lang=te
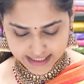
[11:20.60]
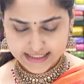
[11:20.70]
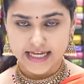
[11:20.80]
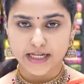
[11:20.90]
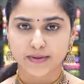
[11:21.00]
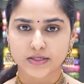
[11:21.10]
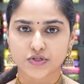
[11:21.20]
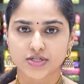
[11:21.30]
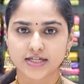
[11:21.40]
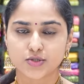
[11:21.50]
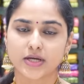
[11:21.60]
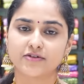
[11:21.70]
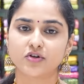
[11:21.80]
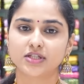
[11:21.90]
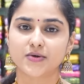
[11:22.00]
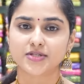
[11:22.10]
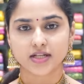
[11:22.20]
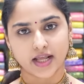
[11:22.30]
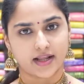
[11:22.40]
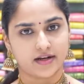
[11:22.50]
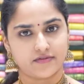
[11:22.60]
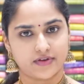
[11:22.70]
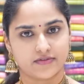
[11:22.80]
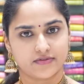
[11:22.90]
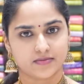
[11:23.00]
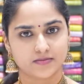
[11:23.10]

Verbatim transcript: ఈ శారీ ప్రైస్ వచ్చేసి ట్వంటీ ఫోర్ థౌజండ్ నైన్ నైంటీ ఫైవ్